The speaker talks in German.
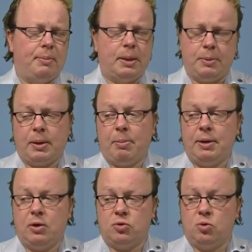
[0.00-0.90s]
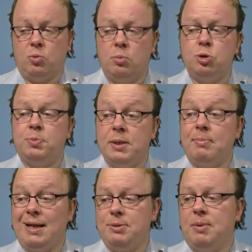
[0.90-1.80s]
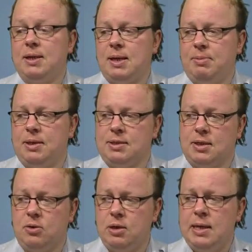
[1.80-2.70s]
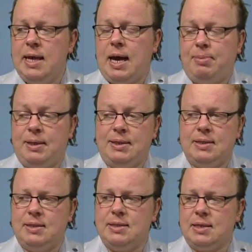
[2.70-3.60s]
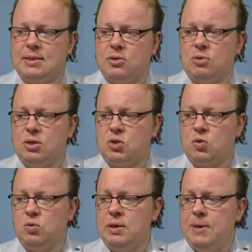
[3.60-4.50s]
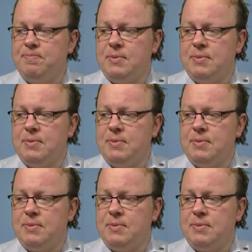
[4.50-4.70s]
ja, manchmal kann man ja auch drumrum spielen, manchmal kann man das auch, aber nicht in dieser Situation,